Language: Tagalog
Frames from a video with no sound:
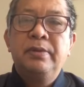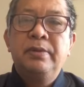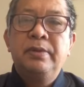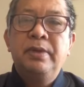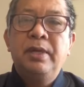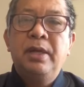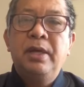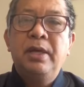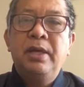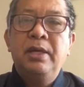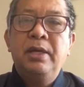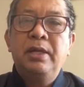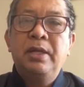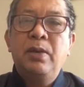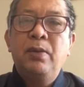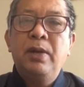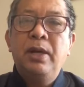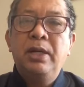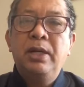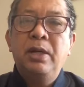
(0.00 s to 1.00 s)
na
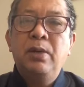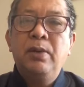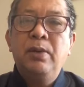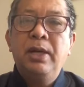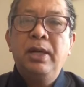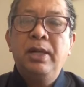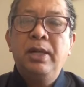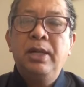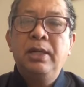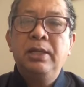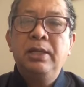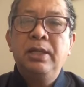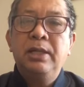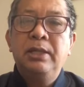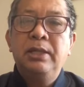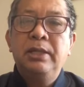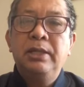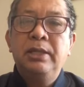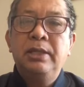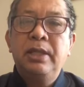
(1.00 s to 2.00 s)
gawa-gawa lang
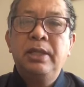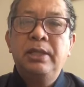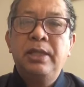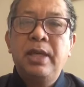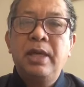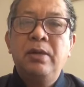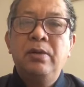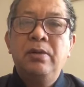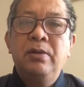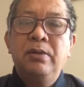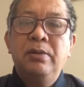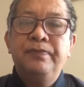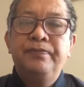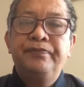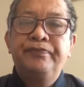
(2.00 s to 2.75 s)
ng ninang tao.